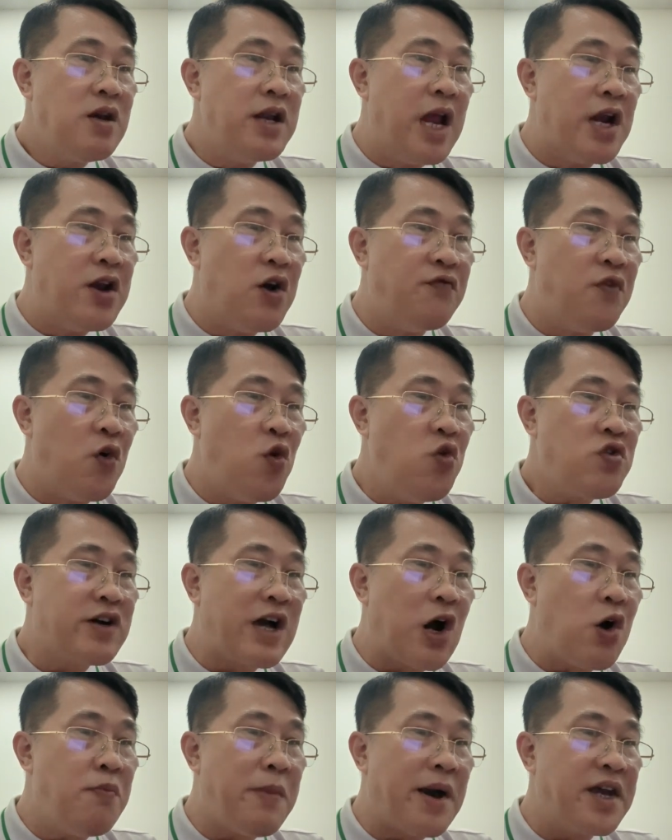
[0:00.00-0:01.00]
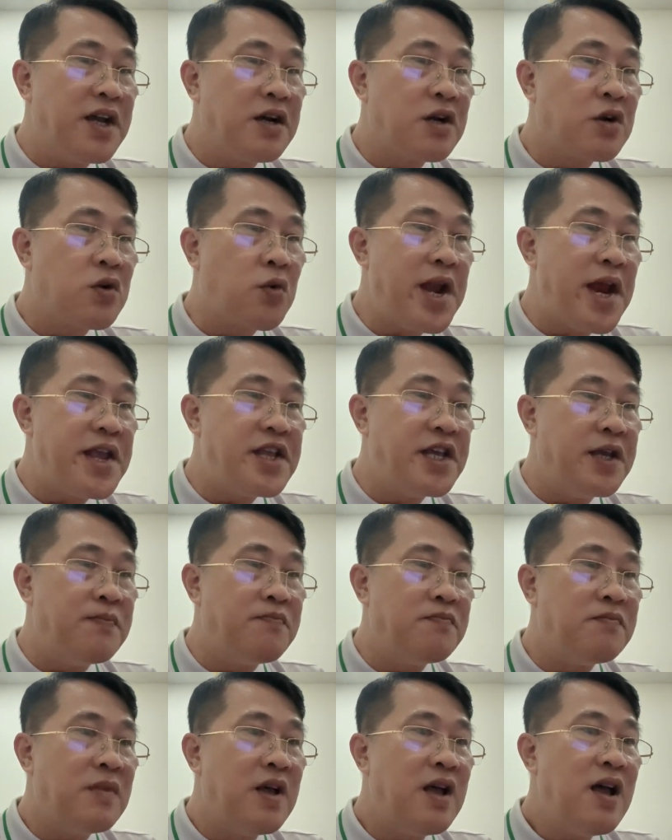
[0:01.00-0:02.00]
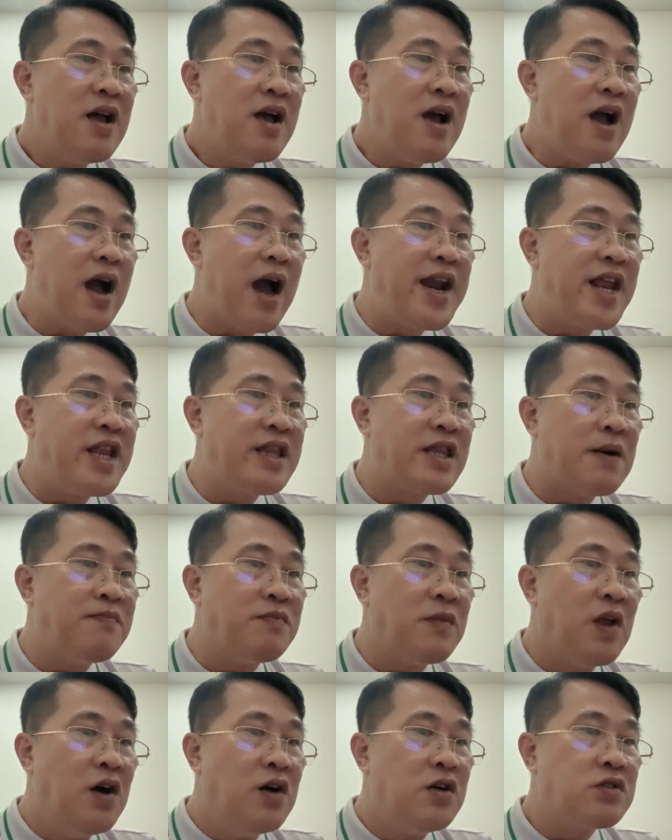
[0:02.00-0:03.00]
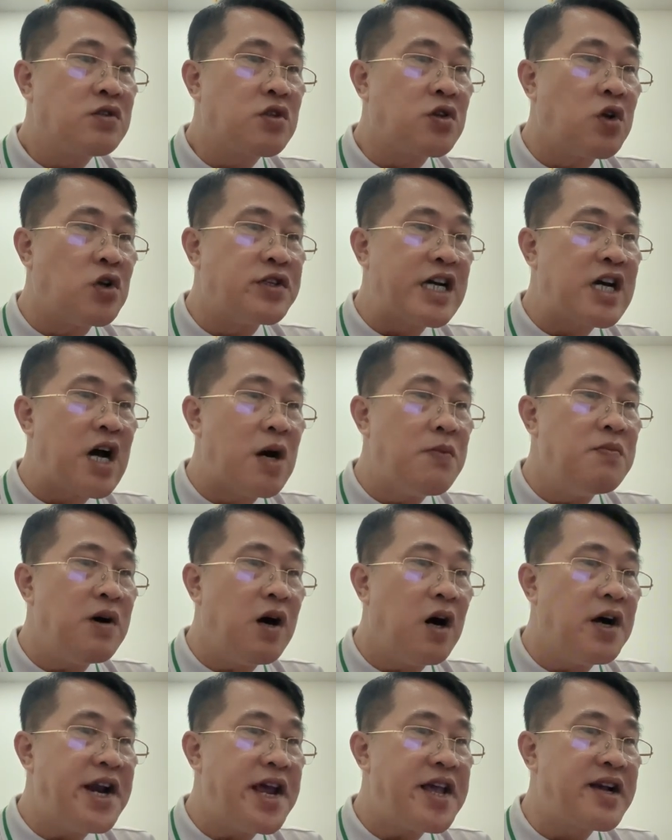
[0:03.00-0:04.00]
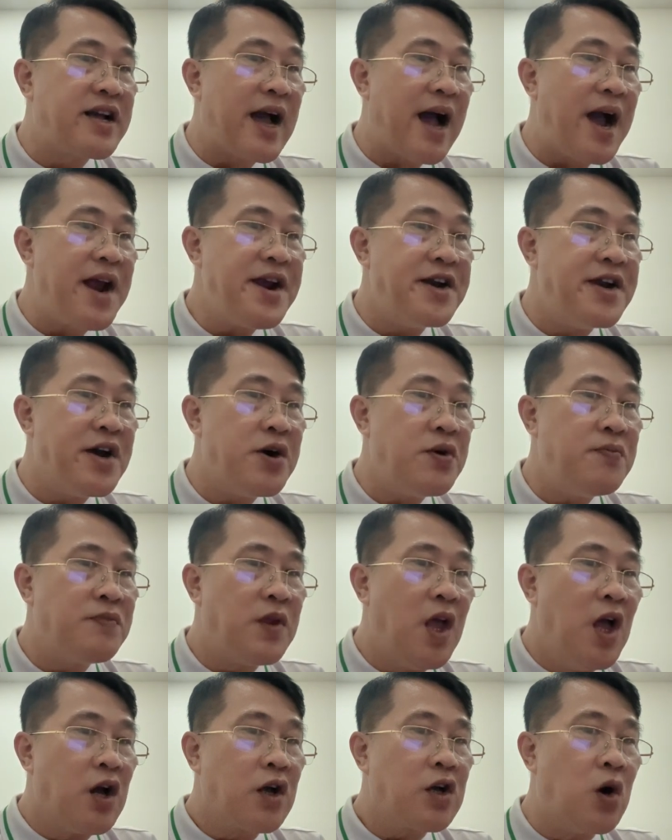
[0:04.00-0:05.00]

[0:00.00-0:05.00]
Lệnh hồ vũ cau mày, quay lại nhìn. Anh yên tâm, tôi sẽ không ở đây cả đời đâu.